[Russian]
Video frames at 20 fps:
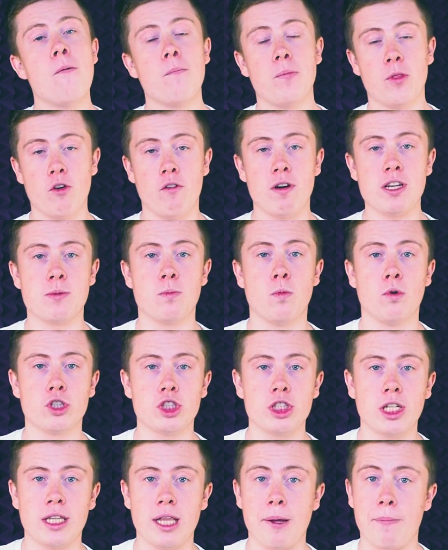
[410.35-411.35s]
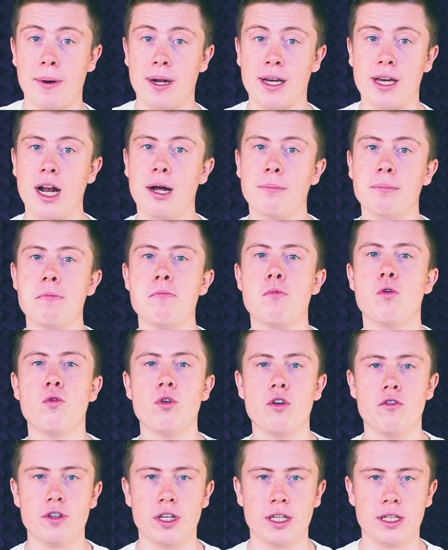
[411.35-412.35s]
но возможно на программном
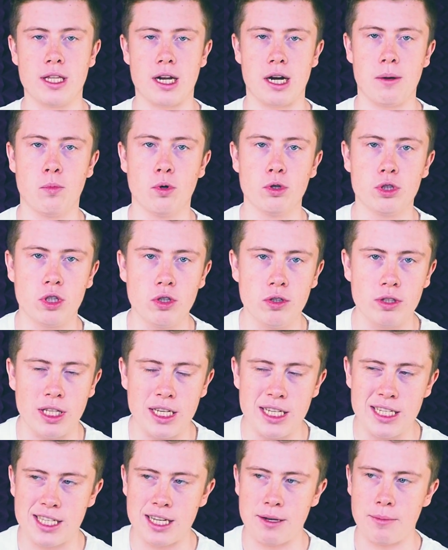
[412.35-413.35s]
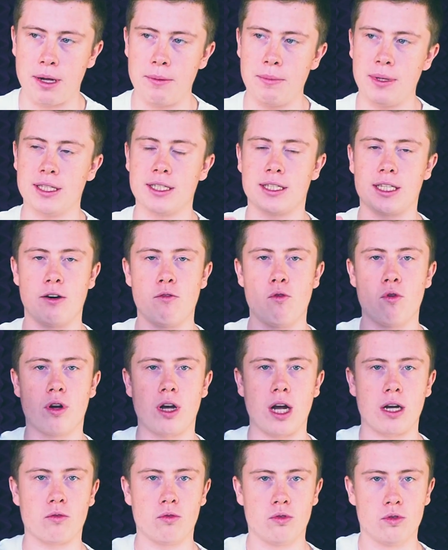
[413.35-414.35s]
уровне доработают из за момента того,
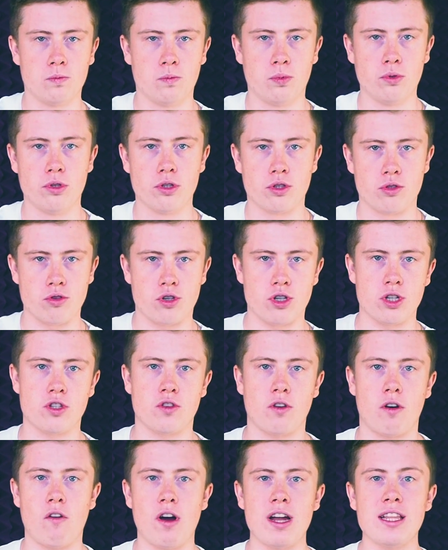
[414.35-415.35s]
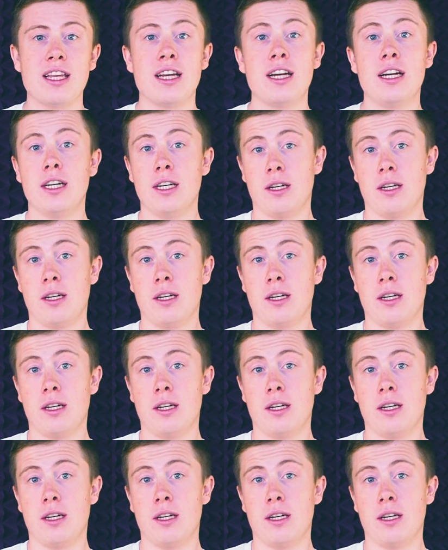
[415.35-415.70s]
как он будет существовать,